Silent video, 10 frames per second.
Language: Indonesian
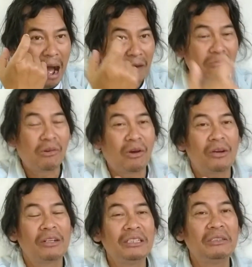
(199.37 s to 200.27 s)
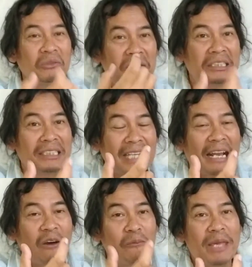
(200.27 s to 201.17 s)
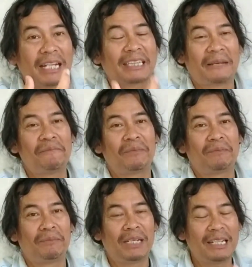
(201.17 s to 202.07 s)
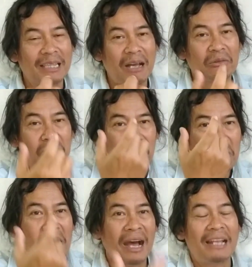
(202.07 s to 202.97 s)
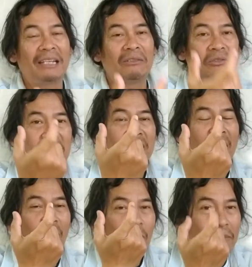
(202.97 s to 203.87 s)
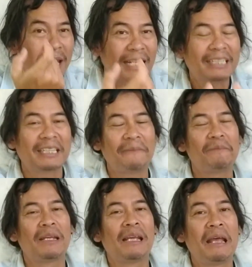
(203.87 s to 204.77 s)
Allah itu secara objektif ingin tahu Tuhan itu secara objektif,